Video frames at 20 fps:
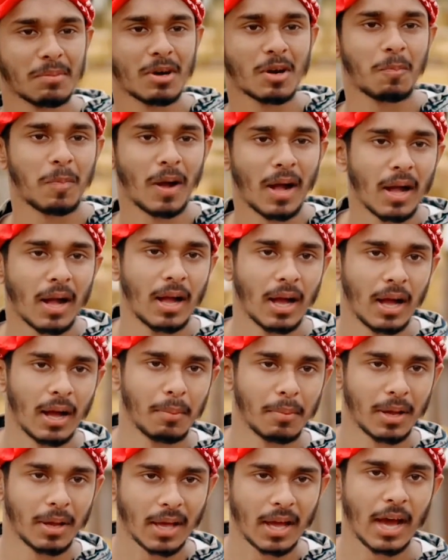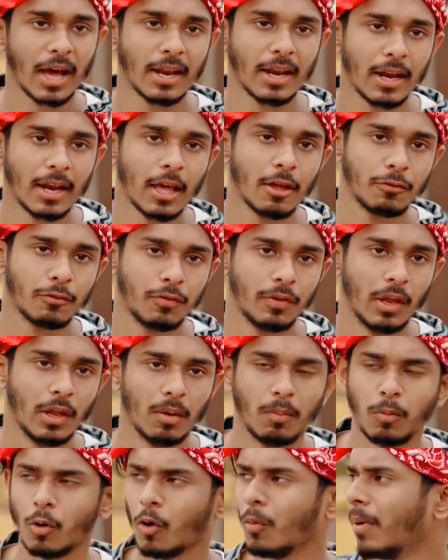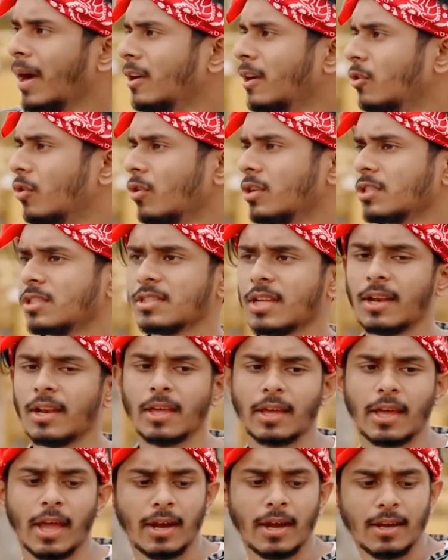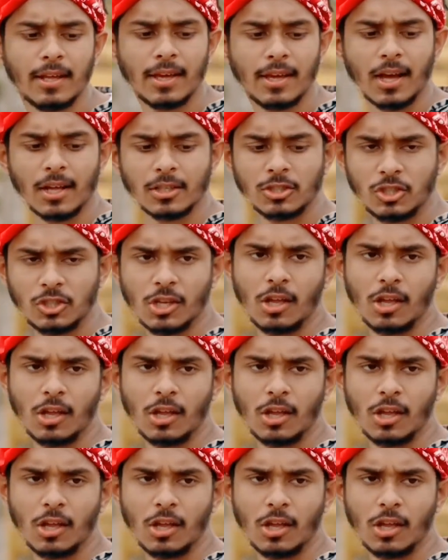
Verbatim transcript: পাংখা আমার গানে নেয় ফিল ব্রো মাইন্ড করিস না নে ক্যান্ডি খাচ্ছিল